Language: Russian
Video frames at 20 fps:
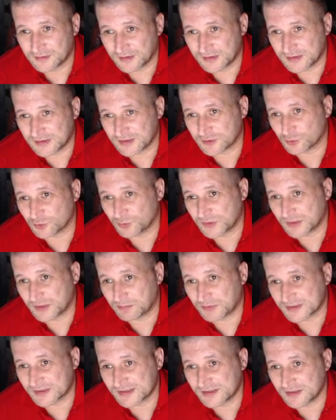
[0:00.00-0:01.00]
Где-то у
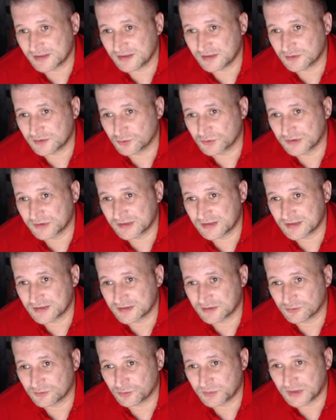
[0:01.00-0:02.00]
меня посты идут,
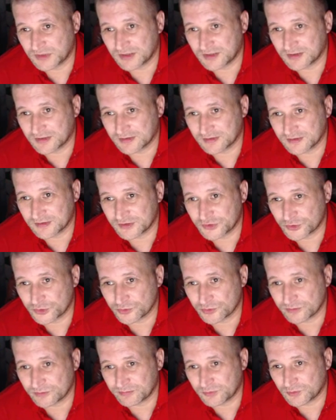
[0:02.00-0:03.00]
где-то у меня
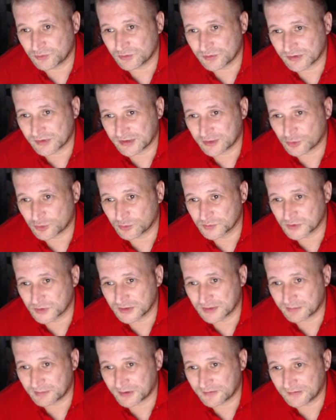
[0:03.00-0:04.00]
еще по
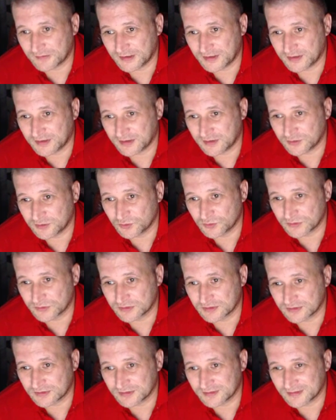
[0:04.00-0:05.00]
какому-то направлению
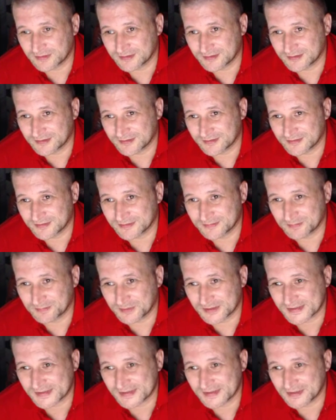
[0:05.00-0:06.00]
идут э,
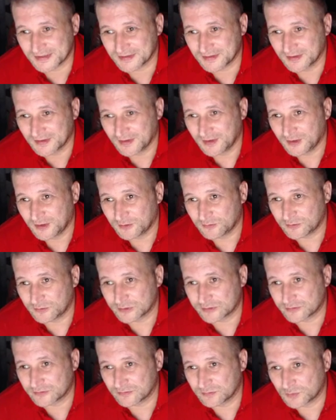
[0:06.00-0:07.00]
посты.
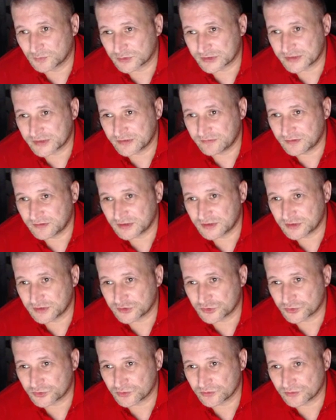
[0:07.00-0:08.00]
Вот можете
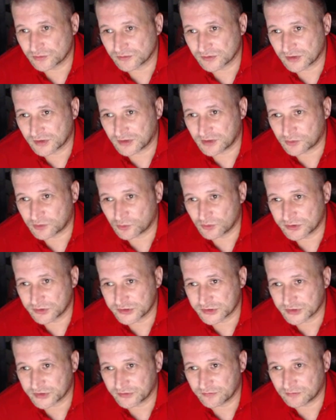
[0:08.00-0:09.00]
видеть, что
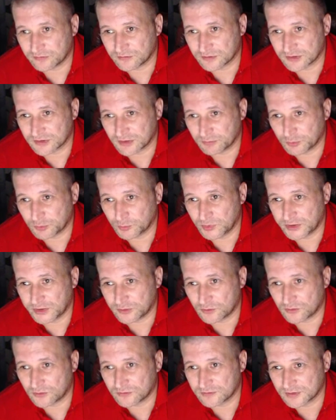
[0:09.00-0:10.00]
колокольчиков вот
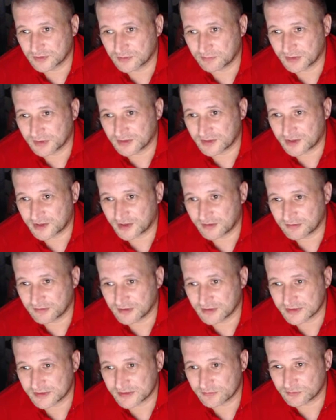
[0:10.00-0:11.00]
опубликовано,
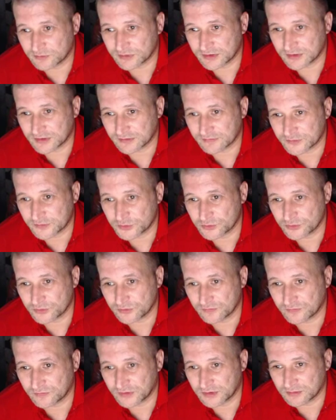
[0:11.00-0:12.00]
понравилось. Вот это все
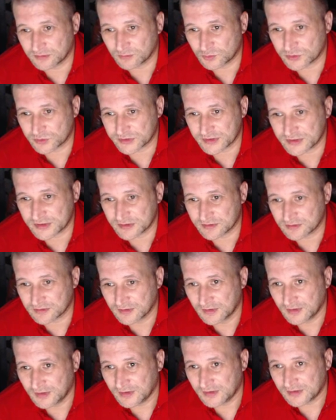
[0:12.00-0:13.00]
вы можете
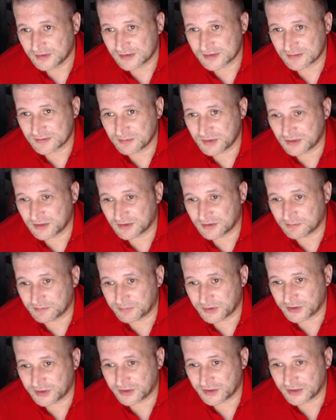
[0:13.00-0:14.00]
смело
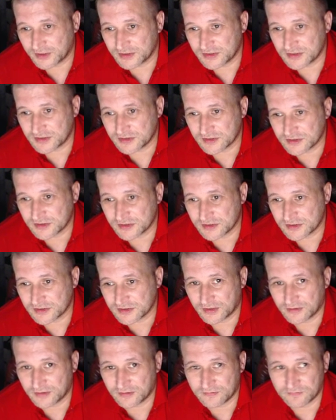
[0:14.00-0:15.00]
переходить,
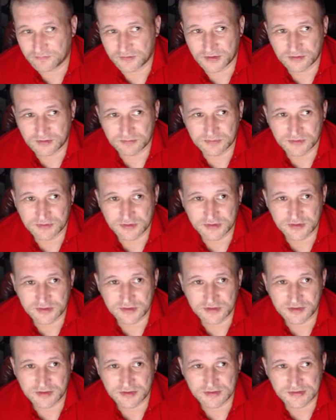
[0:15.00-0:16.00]
куда вам
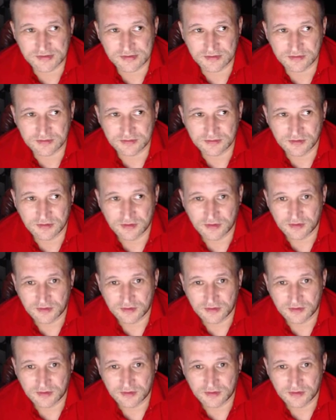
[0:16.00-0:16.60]
интересно.